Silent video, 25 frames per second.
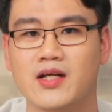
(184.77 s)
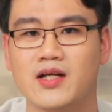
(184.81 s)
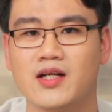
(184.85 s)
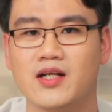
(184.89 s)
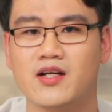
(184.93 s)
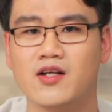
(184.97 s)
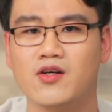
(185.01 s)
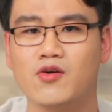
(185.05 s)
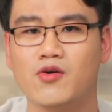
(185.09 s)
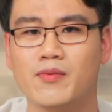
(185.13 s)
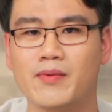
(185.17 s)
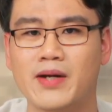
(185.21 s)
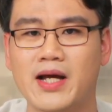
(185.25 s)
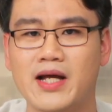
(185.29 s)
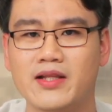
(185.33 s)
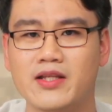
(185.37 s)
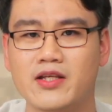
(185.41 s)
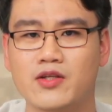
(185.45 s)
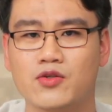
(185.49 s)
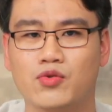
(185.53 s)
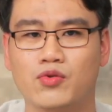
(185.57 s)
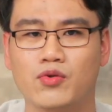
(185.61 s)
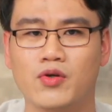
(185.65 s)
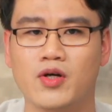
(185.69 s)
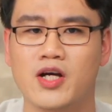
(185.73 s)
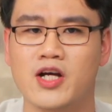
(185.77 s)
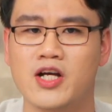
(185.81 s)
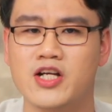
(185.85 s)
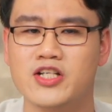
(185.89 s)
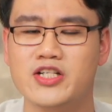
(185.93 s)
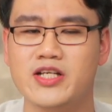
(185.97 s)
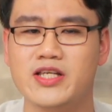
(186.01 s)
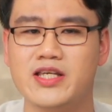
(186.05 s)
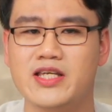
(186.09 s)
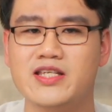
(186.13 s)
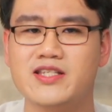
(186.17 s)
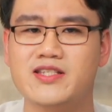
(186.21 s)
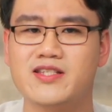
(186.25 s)
可是我们看地图，
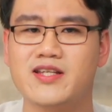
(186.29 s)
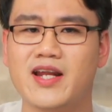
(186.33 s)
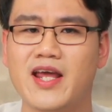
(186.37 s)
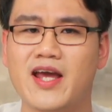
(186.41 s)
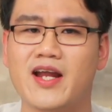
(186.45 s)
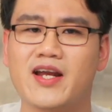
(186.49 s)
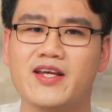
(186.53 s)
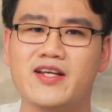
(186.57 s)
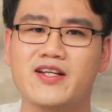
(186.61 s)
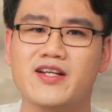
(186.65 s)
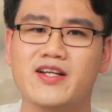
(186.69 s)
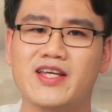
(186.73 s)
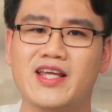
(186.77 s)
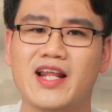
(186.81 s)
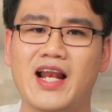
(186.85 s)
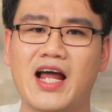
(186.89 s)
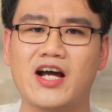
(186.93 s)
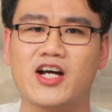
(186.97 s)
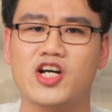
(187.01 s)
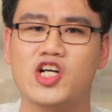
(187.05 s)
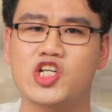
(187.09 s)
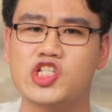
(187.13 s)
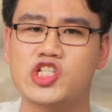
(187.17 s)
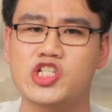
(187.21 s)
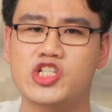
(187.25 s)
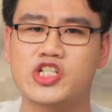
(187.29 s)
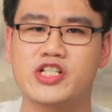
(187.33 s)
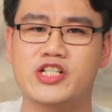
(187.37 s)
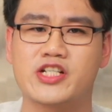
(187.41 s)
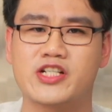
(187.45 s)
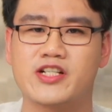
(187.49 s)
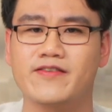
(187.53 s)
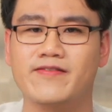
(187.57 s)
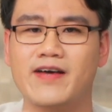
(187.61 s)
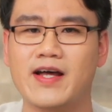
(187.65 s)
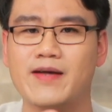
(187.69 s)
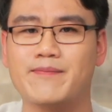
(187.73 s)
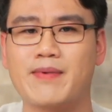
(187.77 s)
这以色列离着伊拉克是
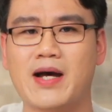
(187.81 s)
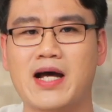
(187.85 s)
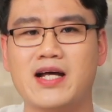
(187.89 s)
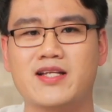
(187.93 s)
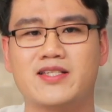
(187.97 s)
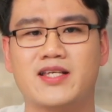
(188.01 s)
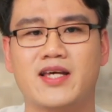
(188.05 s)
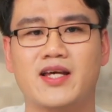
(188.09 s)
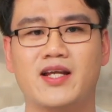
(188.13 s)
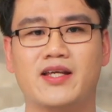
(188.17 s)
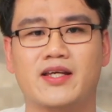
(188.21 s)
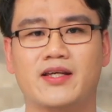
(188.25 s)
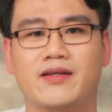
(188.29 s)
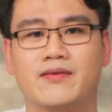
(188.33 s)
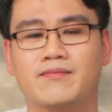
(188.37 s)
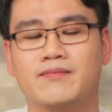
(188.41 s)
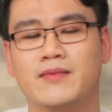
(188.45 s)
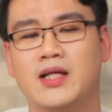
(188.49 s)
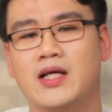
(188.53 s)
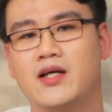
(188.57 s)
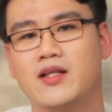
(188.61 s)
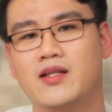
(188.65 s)
十万八千里。